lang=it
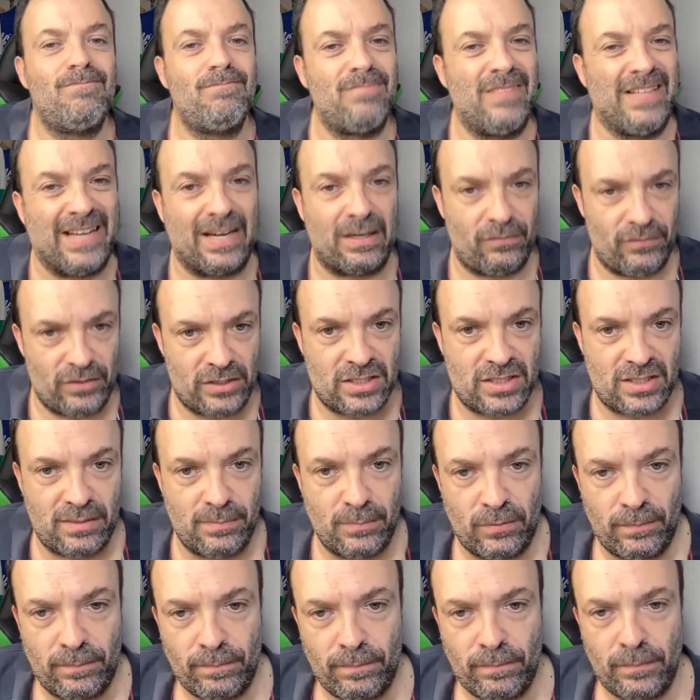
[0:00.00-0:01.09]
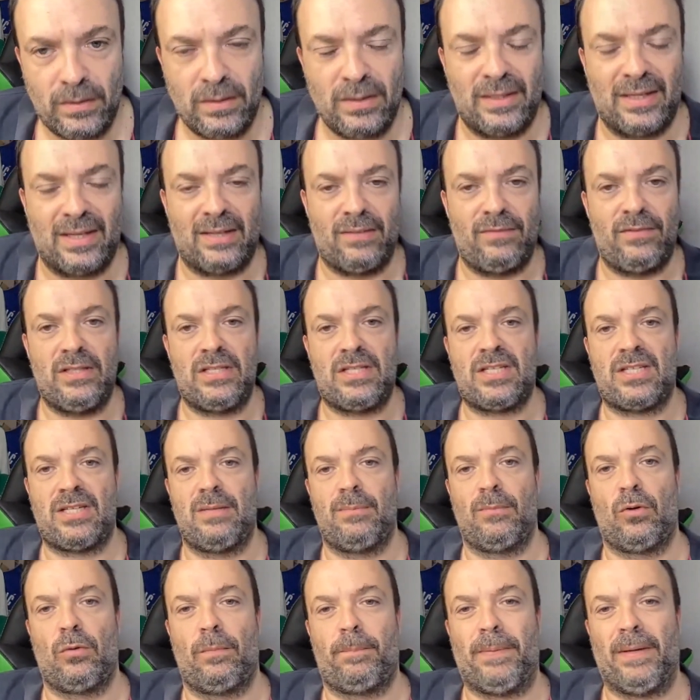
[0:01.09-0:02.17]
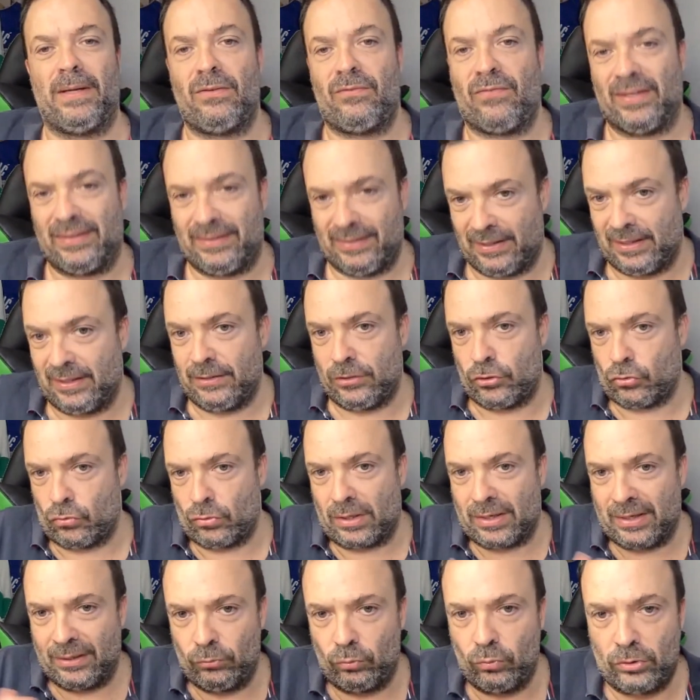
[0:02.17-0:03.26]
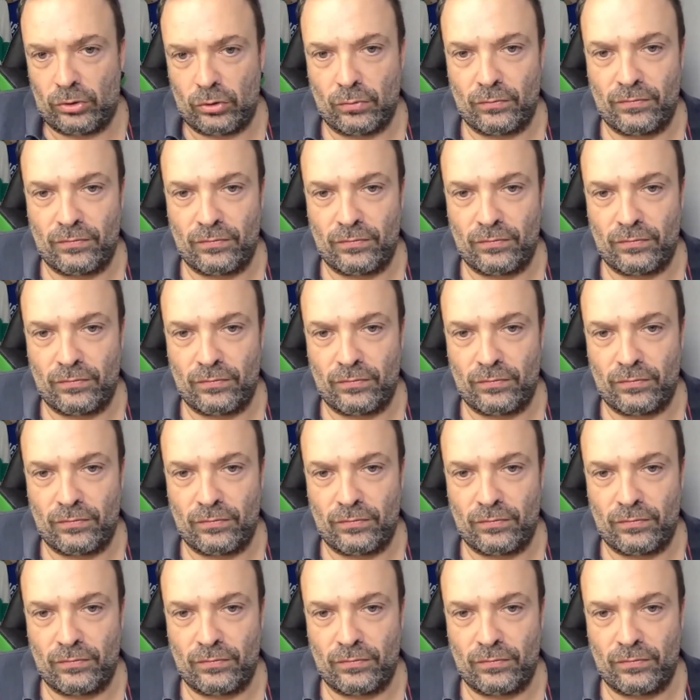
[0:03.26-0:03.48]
gravissimo gravissimo per i fatti che gli sono accaduti,